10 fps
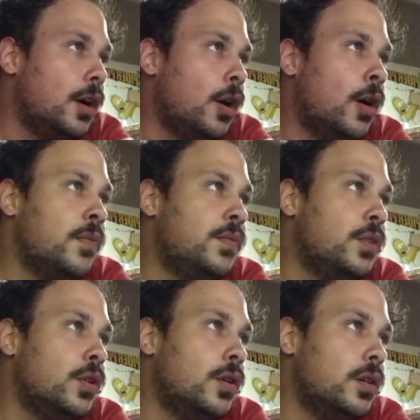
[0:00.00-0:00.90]

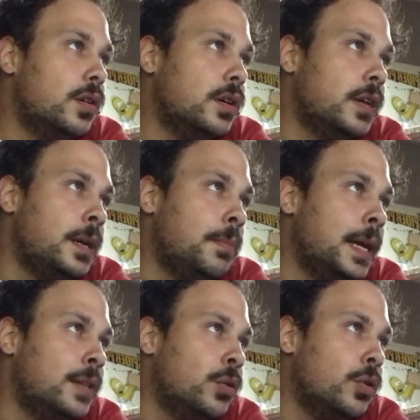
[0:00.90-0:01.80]
Ovvio,
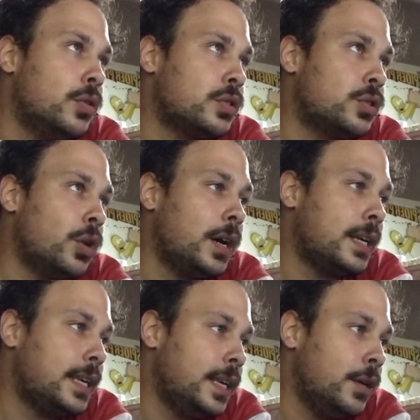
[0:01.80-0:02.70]
ripeto, so
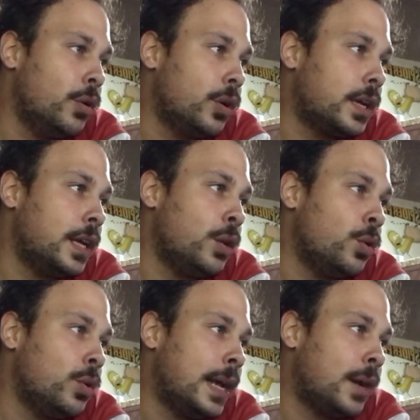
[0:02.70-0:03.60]
anch'io che
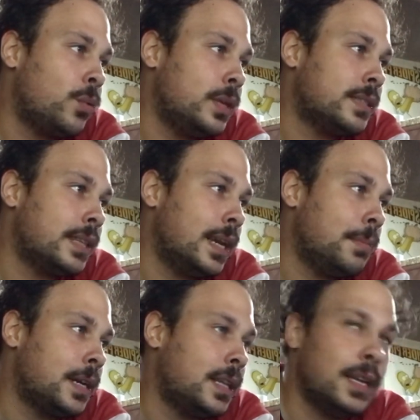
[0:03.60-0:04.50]
non è questa la
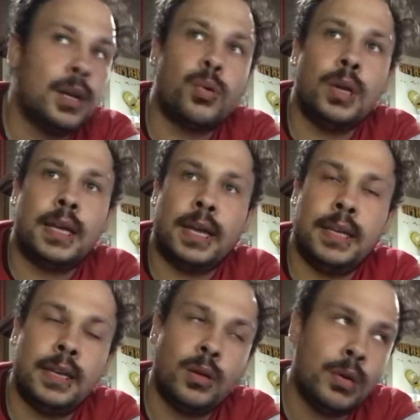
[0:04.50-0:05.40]
partita in cui il
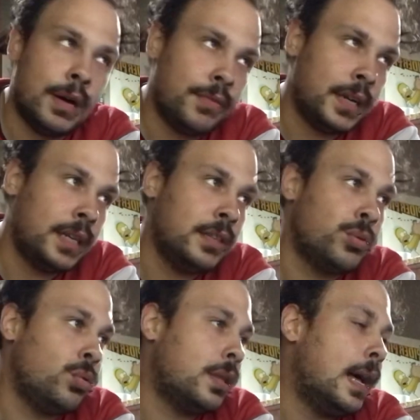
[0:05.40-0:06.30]
Cagliari dovrà fare il
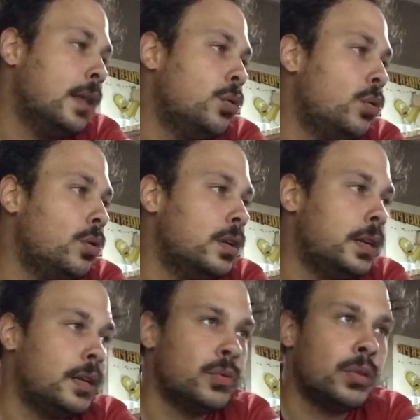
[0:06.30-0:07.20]
risultato. Il
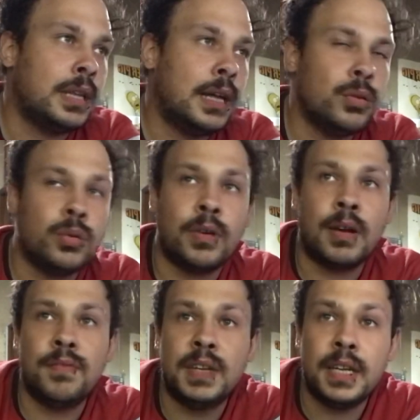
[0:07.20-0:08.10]
risultato dovrà
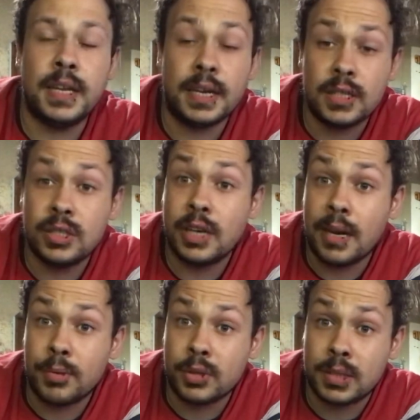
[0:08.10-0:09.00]
avvenire già la
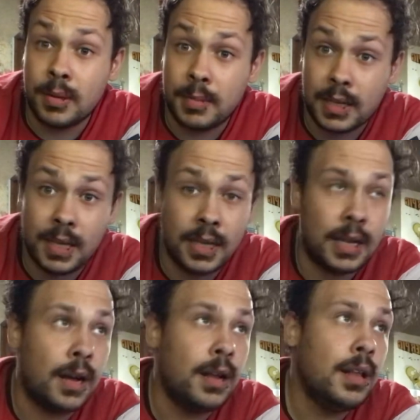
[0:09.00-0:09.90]
prossima
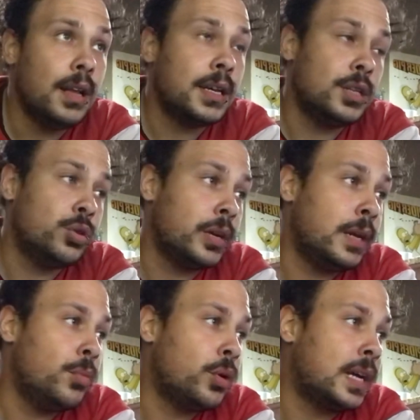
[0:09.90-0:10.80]
partita che
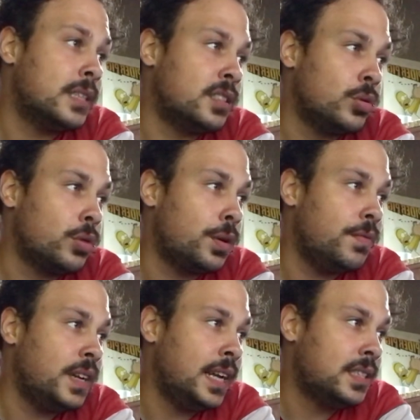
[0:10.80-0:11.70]
giocheremo in casa contro il
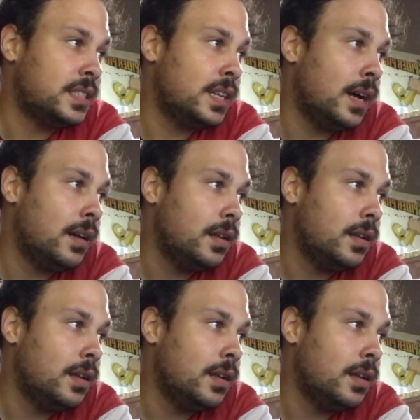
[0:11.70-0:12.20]
Venezia.